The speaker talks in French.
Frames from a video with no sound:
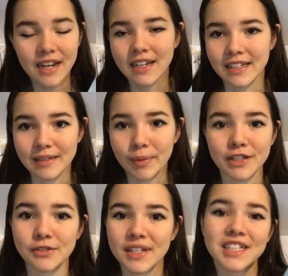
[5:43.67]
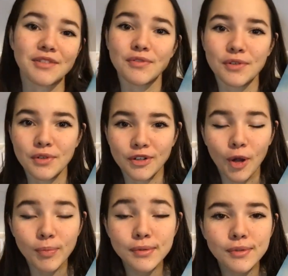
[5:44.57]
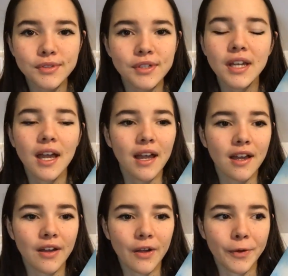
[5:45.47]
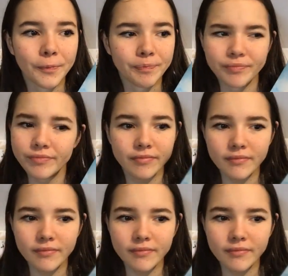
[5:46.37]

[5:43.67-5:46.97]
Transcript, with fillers: là les personnages évoluent encore plus euh,